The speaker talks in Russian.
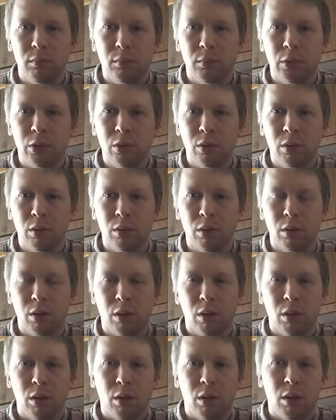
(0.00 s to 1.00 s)
Но
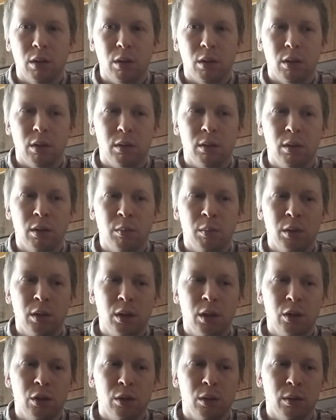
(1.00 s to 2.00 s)
для
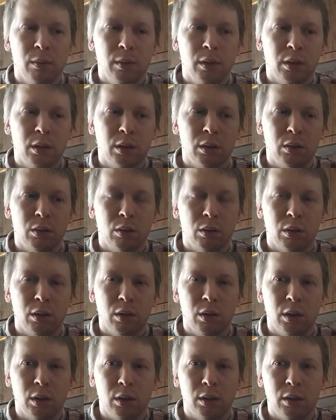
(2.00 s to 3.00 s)
меня человек, который
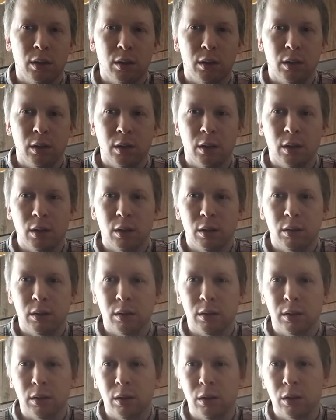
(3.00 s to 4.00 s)
никогда не играл, не
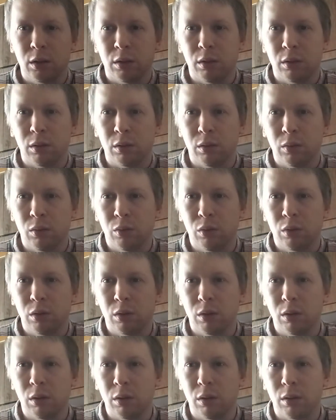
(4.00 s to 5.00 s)
слышал, не
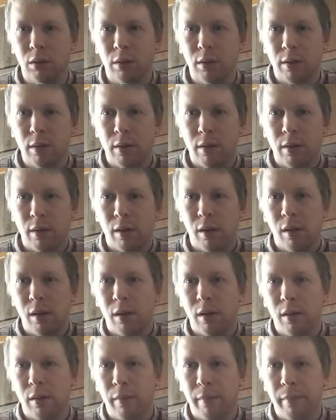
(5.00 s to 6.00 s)
слушал,
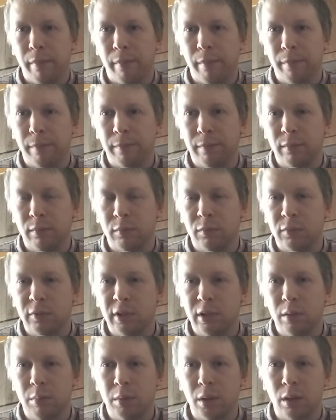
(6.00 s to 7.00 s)

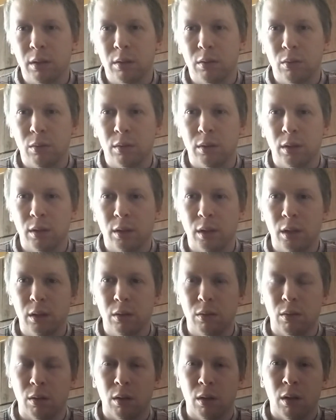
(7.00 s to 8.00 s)
18-ю
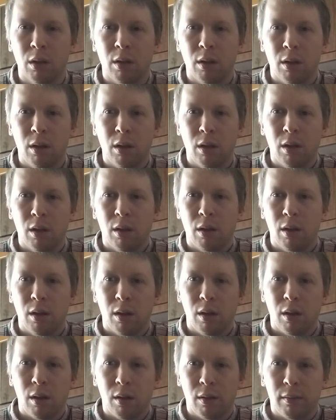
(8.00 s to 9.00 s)
сонату,
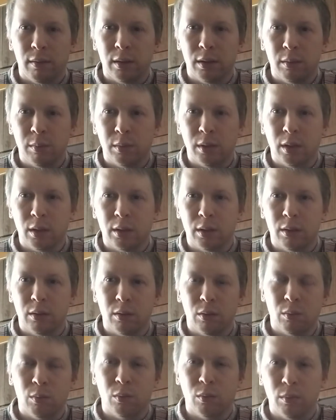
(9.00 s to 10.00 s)

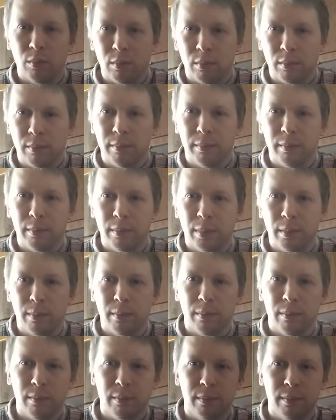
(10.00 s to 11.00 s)
18-ю
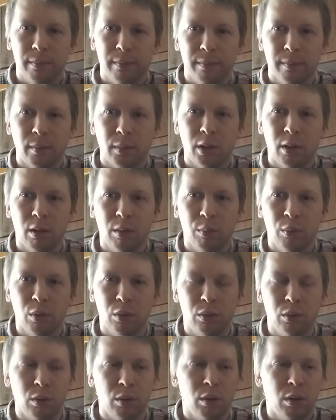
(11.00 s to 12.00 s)

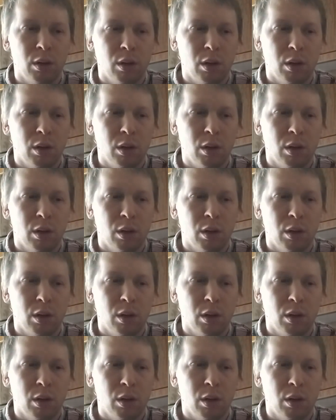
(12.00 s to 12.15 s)
работу